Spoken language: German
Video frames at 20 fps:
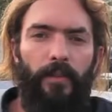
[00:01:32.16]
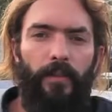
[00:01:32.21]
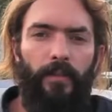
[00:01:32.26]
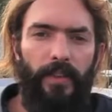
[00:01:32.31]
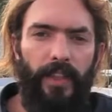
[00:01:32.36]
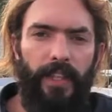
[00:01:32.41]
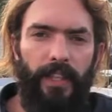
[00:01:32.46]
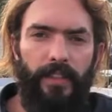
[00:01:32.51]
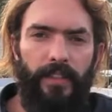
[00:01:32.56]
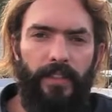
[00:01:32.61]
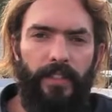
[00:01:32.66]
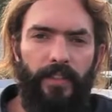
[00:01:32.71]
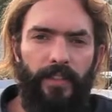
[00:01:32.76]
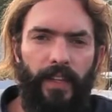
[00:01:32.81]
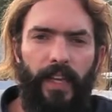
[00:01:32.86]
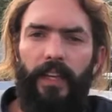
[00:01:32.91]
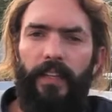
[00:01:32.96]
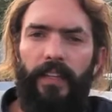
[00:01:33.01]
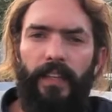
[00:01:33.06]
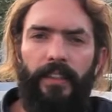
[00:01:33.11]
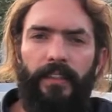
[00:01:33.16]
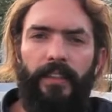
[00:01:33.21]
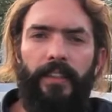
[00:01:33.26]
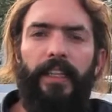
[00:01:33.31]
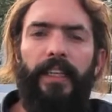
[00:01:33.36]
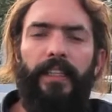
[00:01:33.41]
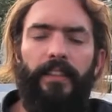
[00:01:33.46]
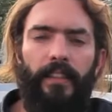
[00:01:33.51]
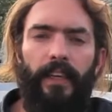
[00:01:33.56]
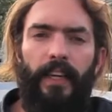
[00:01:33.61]
Wir sind wie alle anderen
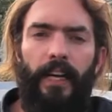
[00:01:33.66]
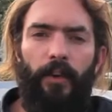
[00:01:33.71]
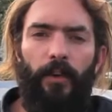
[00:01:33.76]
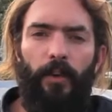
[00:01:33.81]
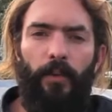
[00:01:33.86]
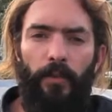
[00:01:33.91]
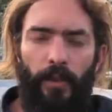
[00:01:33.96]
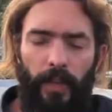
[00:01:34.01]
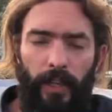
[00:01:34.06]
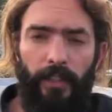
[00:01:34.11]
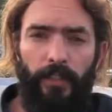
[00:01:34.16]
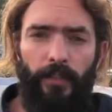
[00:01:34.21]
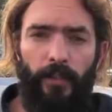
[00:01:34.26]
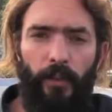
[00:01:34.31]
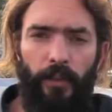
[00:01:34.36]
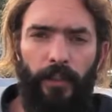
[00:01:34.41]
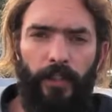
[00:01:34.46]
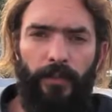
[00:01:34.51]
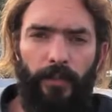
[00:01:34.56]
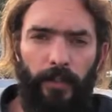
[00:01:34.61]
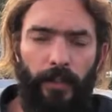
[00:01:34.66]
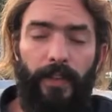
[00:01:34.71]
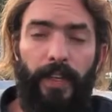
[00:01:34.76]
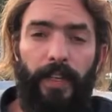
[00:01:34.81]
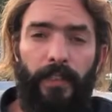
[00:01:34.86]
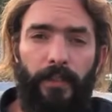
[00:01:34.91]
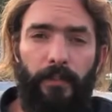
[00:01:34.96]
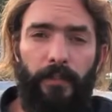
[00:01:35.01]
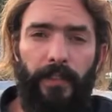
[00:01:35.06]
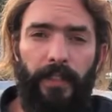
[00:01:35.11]
Länder auch verantwortlich für die
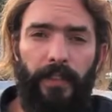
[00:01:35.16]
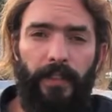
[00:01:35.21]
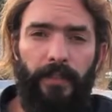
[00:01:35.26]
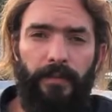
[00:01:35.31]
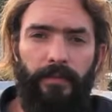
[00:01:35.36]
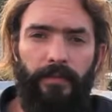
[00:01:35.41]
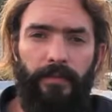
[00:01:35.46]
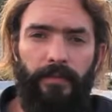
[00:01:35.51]
Weltmeere.